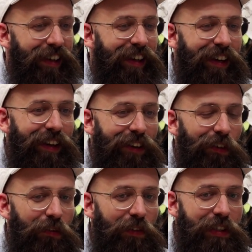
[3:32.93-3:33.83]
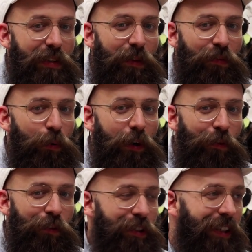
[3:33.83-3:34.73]
Äh, und wir sind immer früher
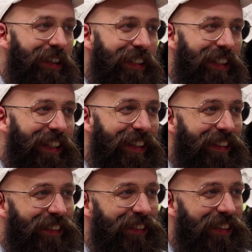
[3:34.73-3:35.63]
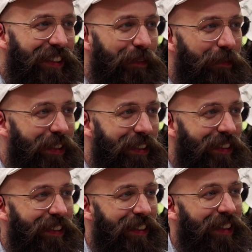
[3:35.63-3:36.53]
aufgestanden als alle anderen und dann haben wir
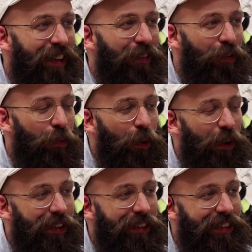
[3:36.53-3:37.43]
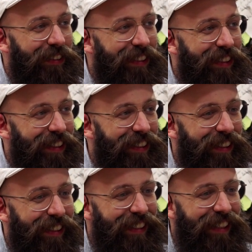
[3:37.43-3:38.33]
frühmorgens
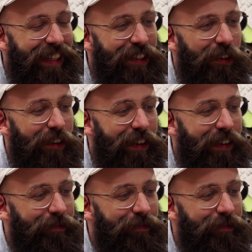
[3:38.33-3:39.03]
äh, gedreht schon da.